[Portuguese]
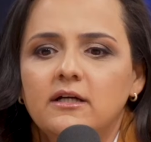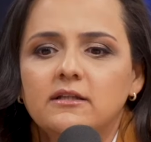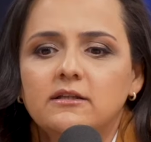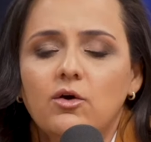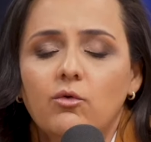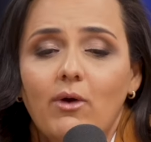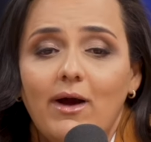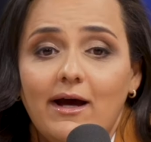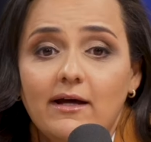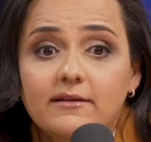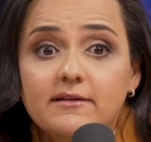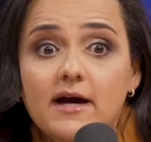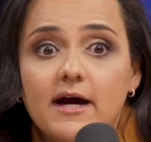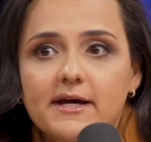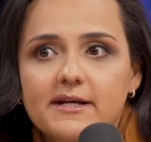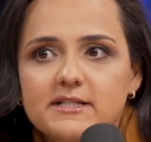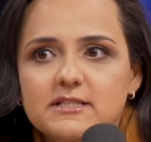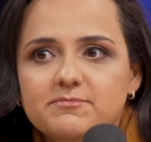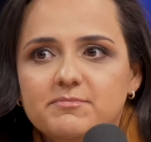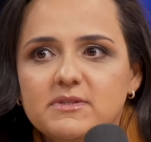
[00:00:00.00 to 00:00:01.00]
Então, cada
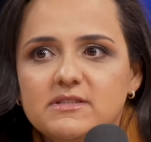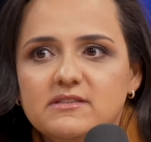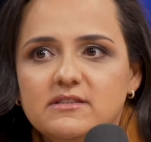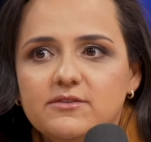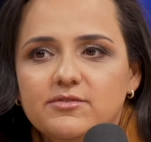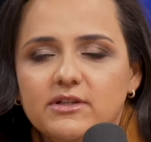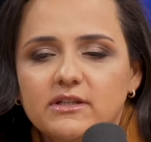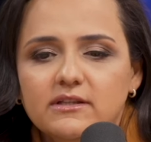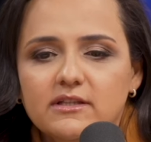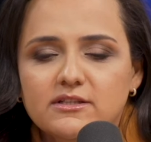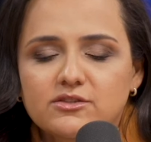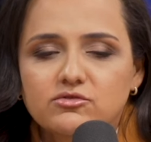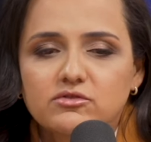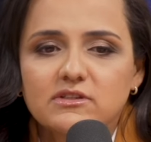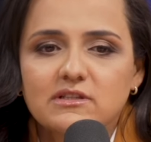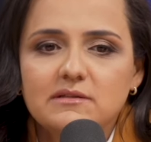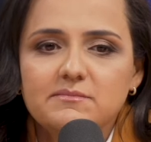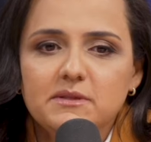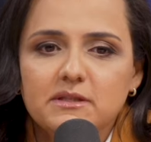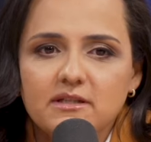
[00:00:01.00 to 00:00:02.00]
área específica tem as suas
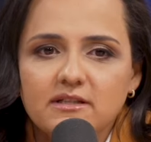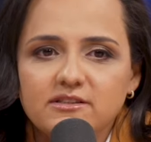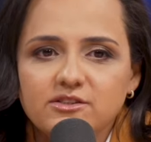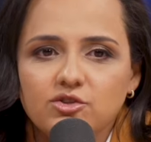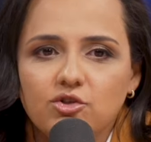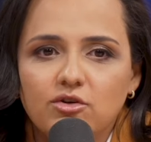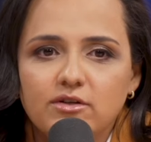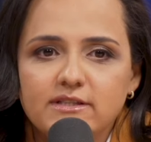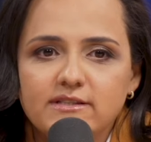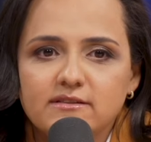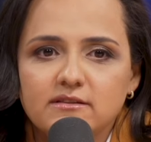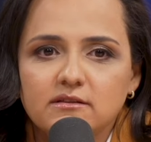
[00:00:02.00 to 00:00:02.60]
limitações.